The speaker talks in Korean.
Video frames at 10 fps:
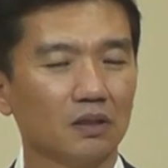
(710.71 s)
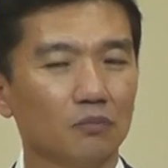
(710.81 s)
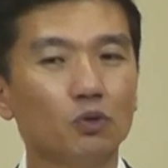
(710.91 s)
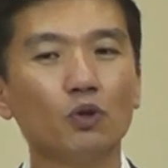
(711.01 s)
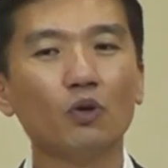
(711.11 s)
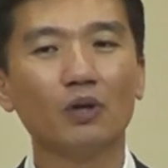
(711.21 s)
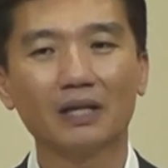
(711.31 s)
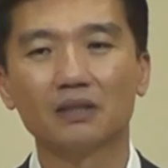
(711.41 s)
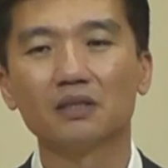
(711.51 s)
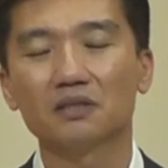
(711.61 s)
무용을
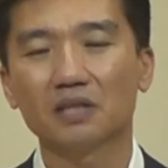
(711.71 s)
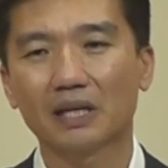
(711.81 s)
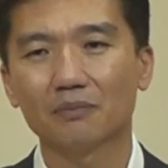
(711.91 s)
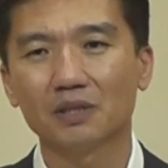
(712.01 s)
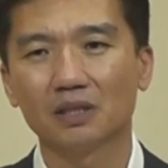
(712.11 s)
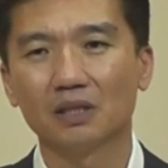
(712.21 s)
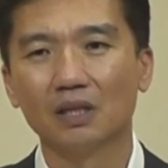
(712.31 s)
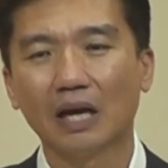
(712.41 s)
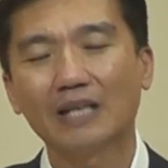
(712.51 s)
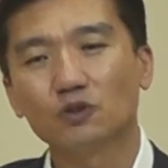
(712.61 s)
하는 그런 사람이
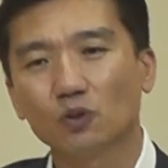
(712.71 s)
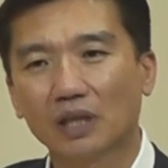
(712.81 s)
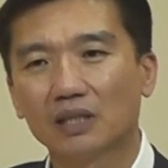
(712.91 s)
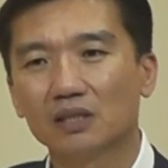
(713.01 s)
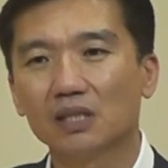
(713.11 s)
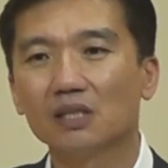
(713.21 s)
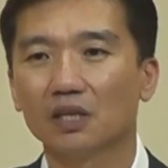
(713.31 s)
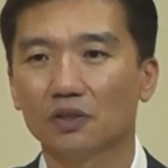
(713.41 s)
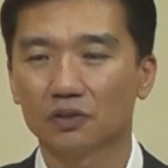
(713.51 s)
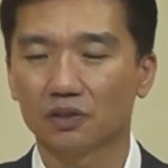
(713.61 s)
한쪽 다리를
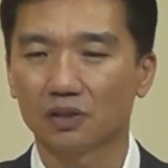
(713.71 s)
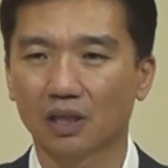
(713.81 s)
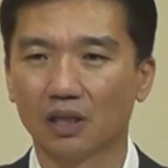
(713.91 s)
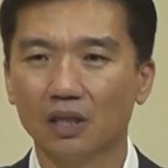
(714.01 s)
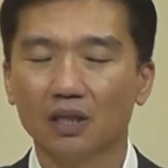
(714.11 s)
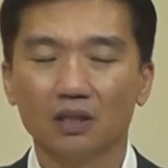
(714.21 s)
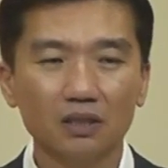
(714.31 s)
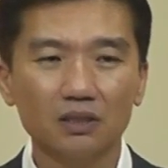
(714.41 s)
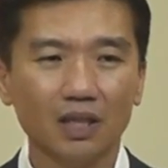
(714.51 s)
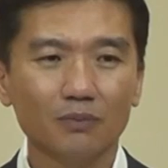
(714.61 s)
잃게 되었을 때
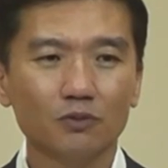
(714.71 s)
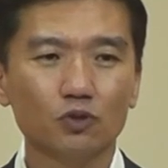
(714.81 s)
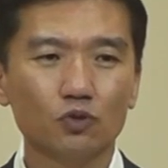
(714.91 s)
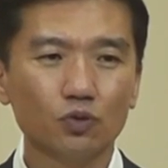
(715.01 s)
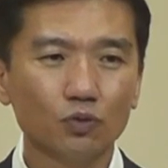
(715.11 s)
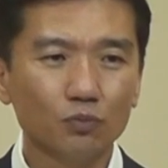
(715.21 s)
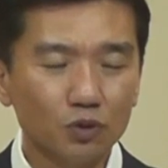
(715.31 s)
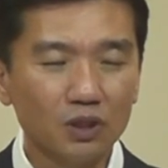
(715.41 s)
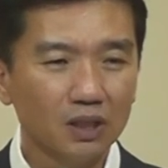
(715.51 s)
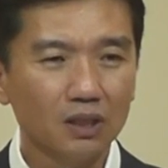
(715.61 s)
그 사람은
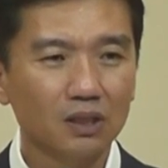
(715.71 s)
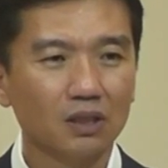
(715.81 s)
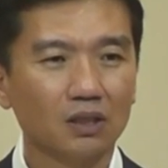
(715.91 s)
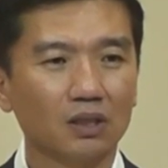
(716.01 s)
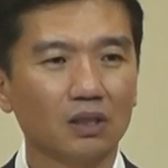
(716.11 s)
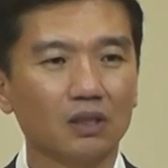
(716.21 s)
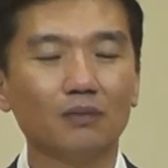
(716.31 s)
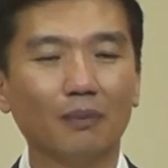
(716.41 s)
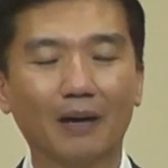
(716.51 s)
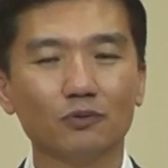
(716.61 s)
충분히 그
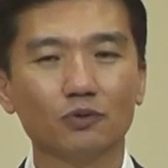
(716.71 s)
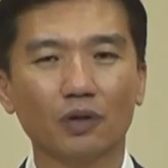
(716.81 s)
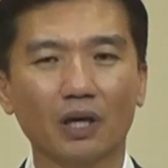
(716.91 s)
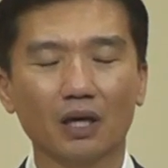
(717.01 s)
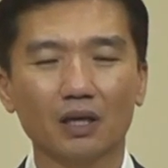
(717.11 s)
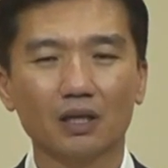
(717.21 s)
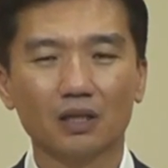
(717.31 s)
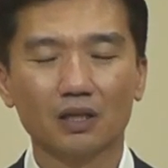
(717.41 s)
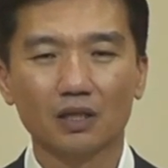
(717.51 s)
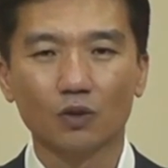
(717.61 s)
마음속에
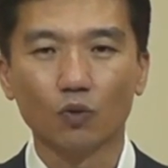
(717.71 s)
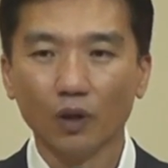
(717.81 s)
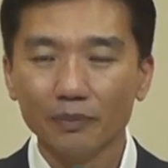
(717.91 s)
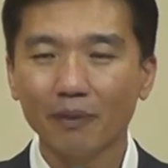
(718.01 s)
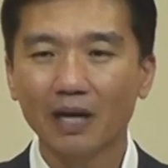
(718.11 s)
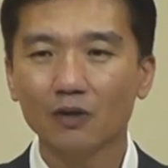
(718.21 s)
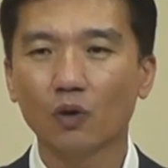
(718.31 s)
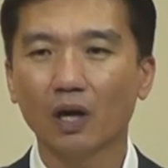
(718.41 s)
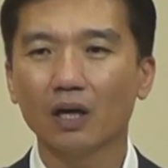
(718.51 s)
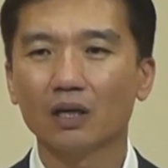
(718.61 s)

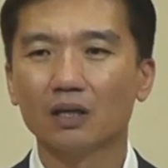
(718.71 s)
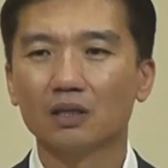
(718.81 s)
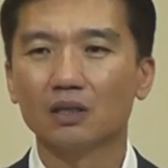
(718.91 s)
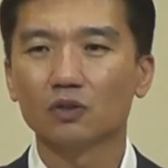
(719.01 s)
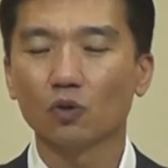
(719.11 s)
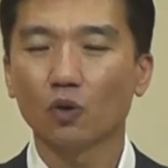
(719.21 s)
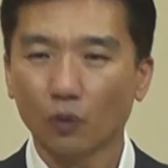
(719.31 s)
원망과 또